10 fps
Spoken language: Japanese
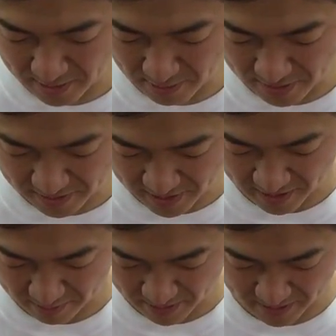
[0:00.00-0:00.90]
弱くな
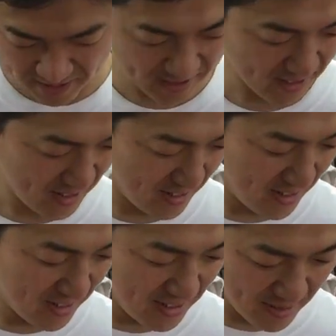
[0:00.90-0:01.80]
ければ
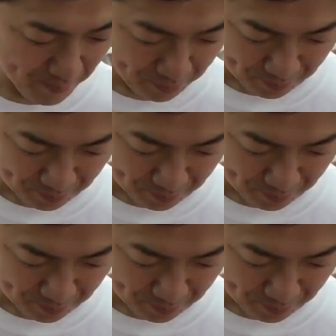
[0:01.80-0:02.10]
で